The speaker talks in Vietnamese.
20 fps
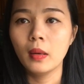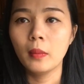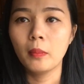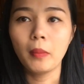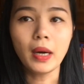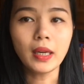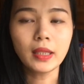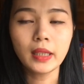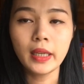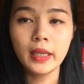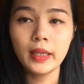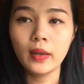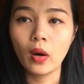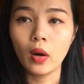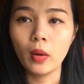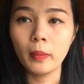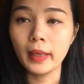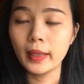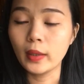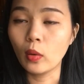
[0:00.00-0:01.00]
mất đi
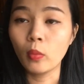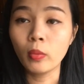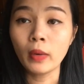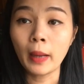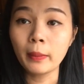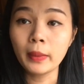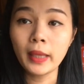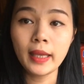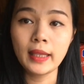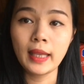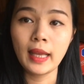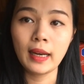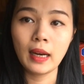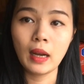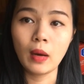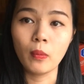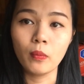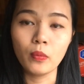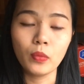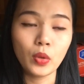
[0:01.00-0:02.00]
rồi mình cũng cảm thấy chạnh
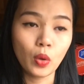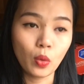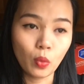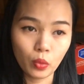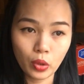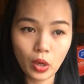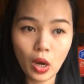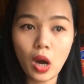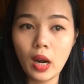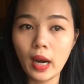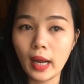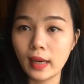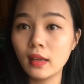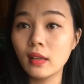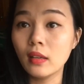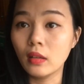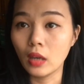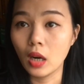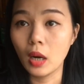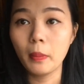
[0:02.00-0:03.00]
lòng dù cho là cái
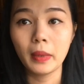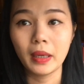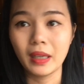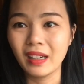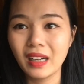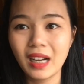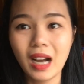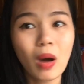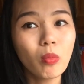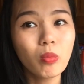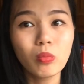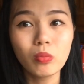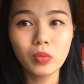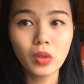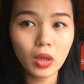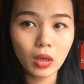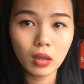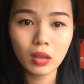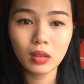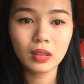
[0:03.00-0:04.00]
người đó mình không
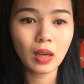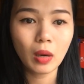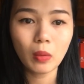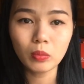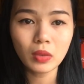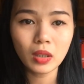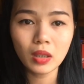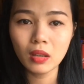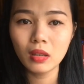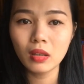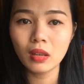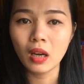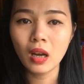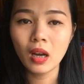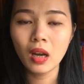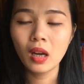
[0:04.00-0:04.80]
th- không thương